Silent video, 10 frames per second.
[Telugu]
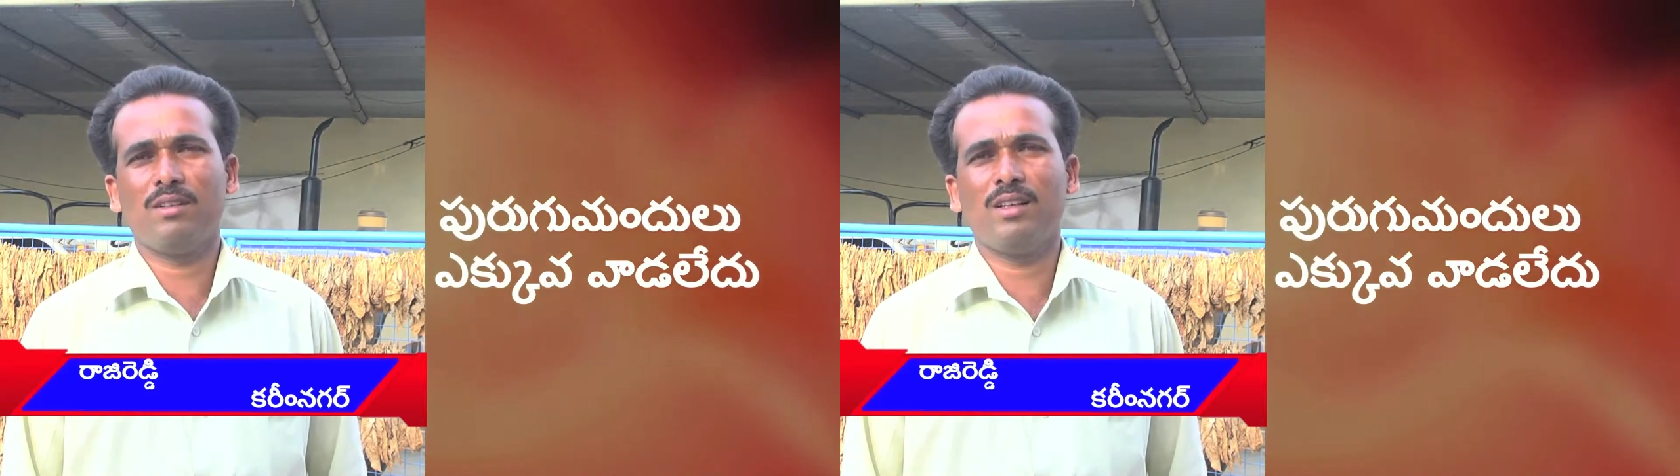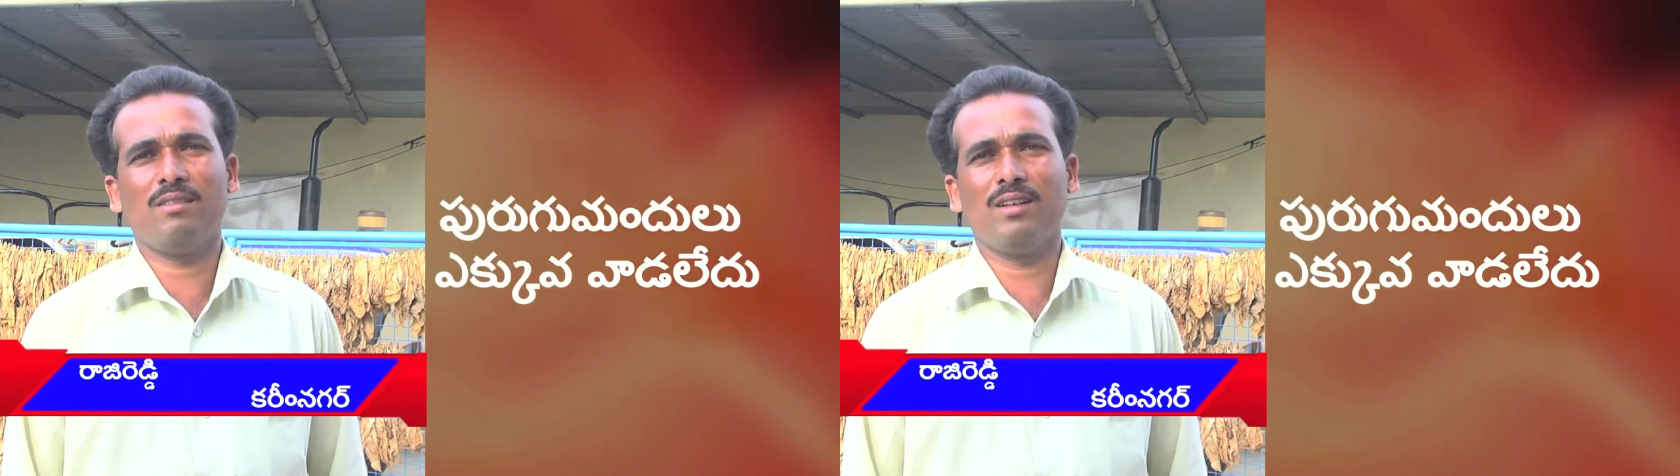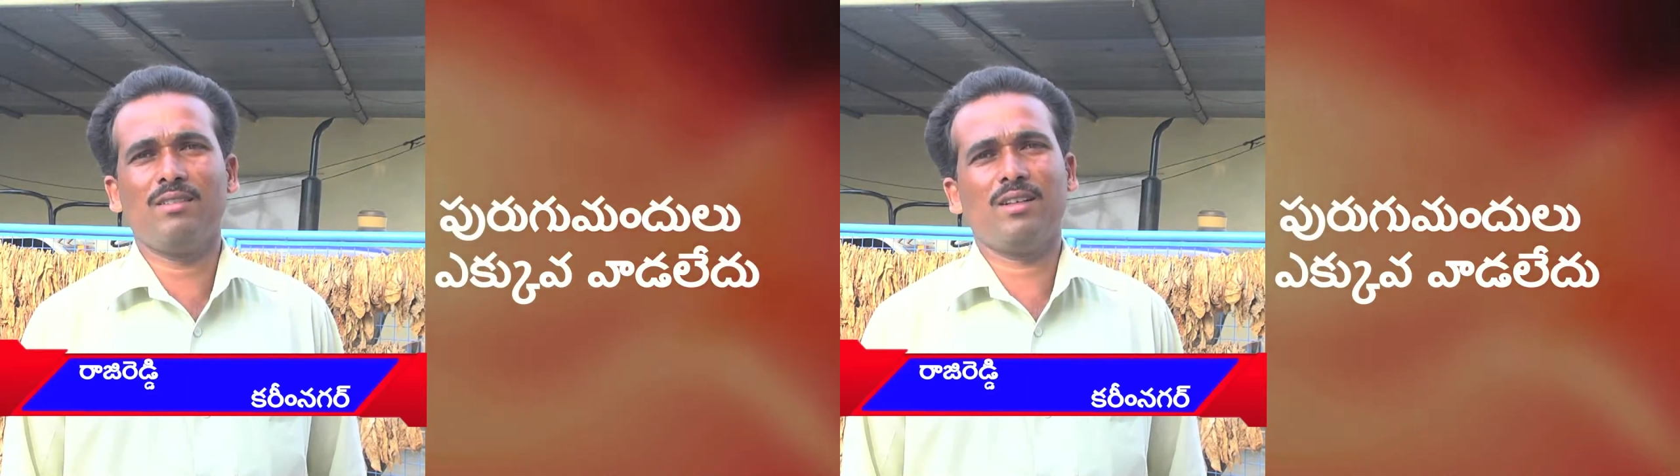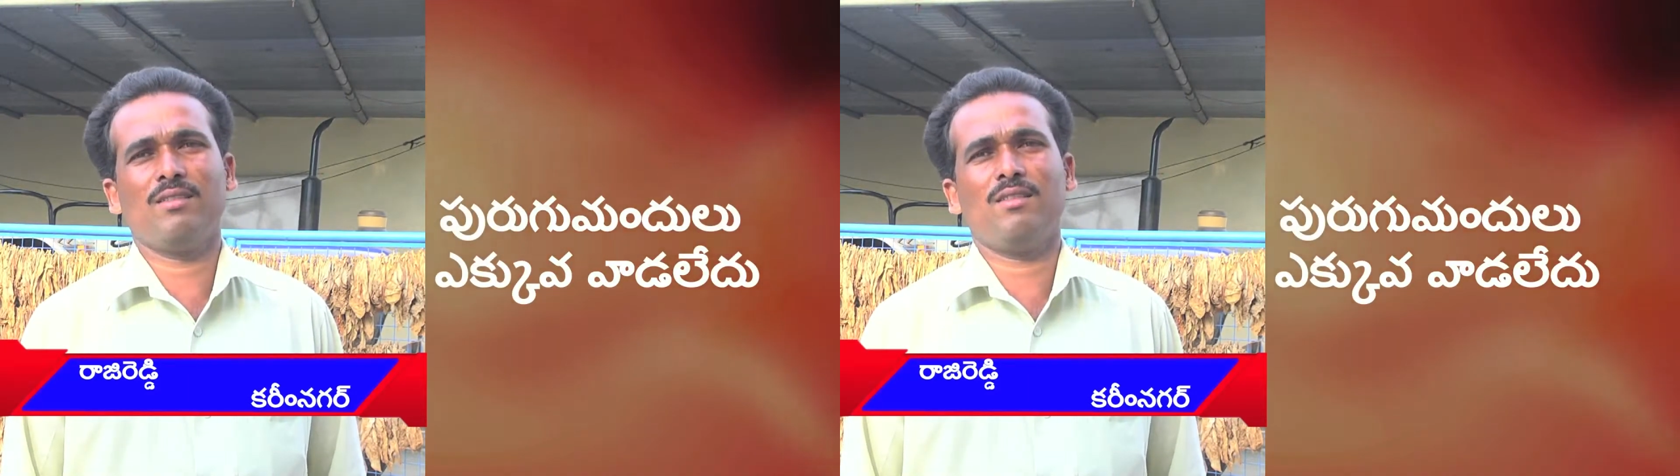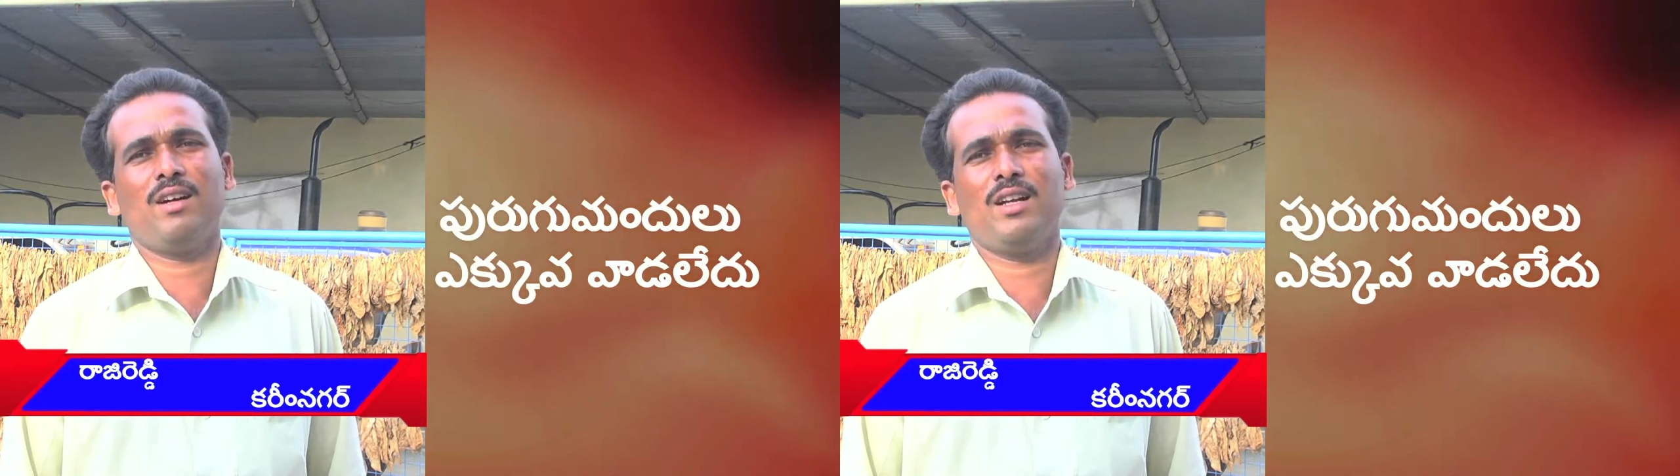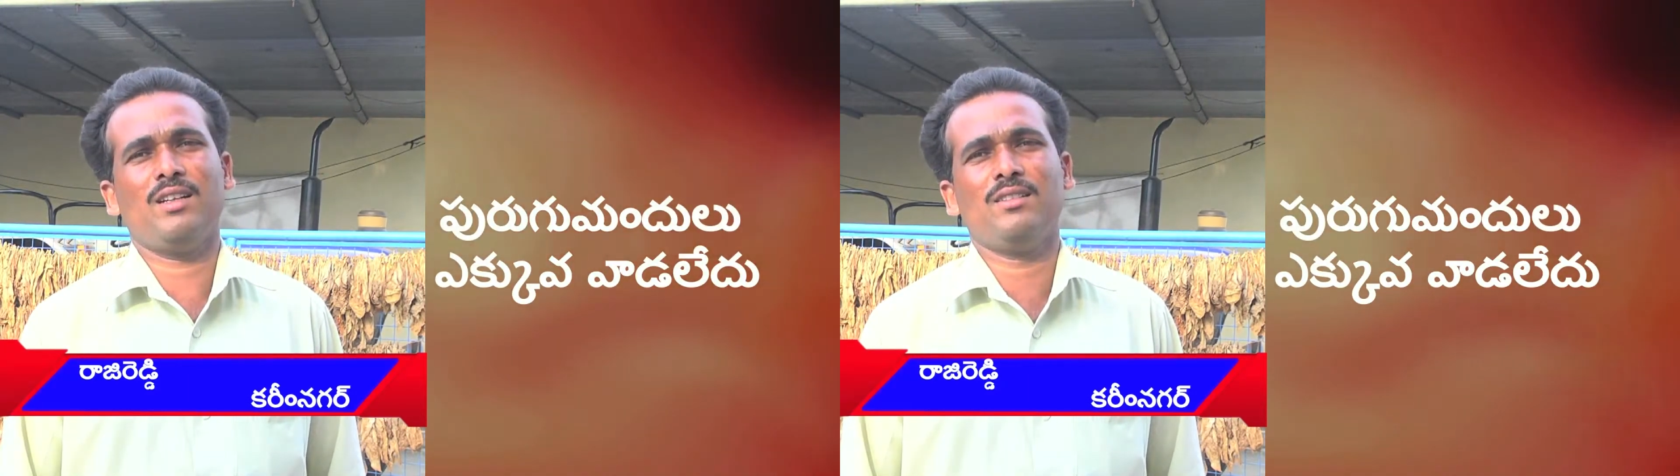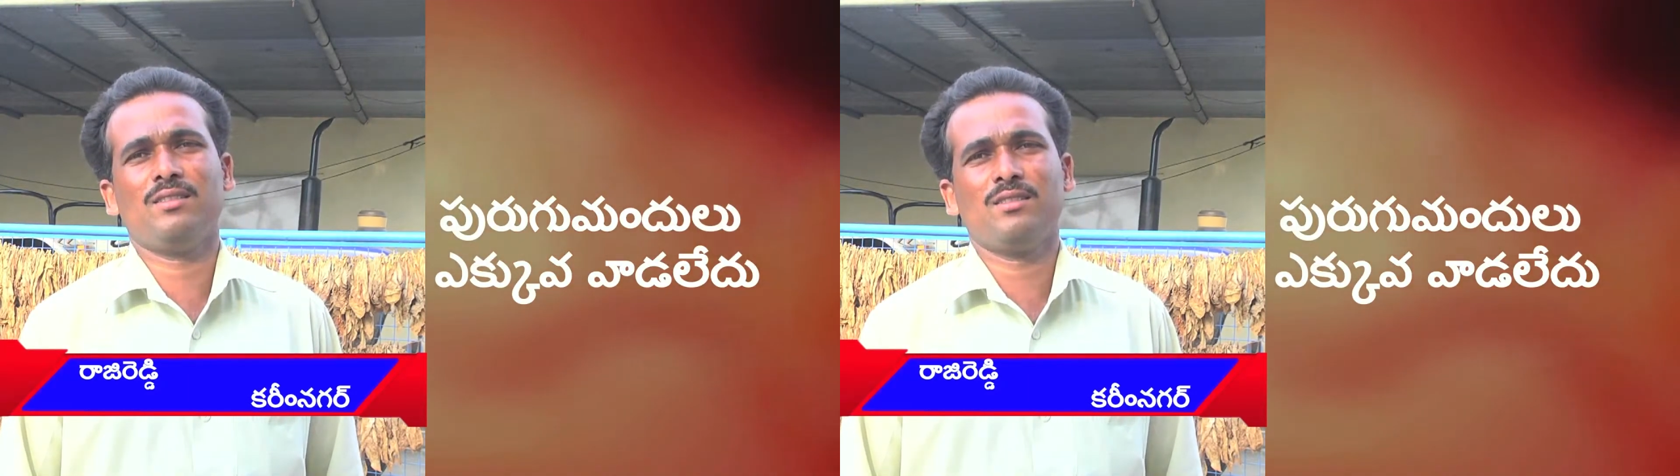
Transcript: కూడా ఏమి లేవు ఎక్కువ వాడలేదు